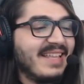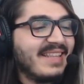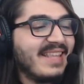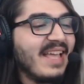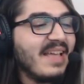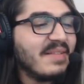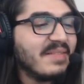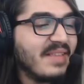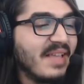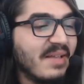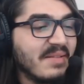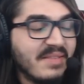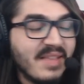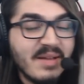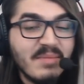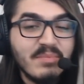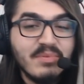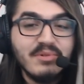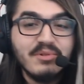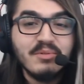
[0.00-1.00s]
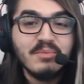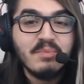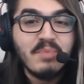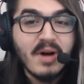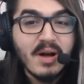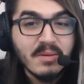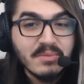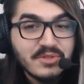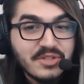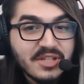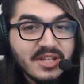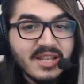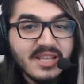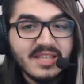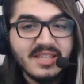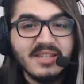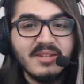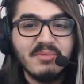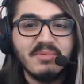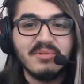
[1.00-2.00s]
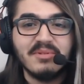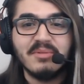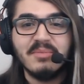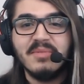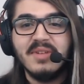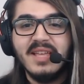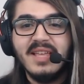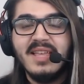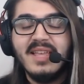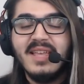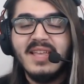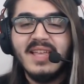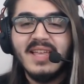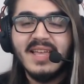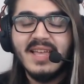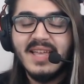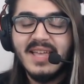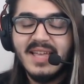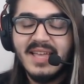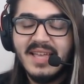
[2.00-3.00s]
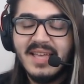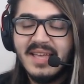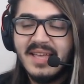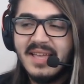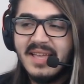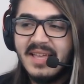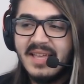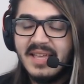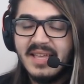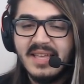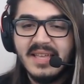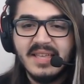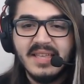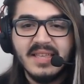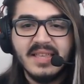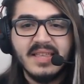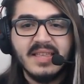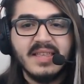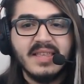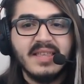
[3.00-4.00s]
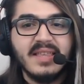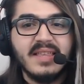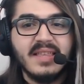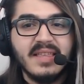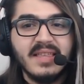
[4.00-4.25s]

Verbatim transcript: tamam tamam tamam buldum. PUBG ile ilgili buldum. Eee Tamam.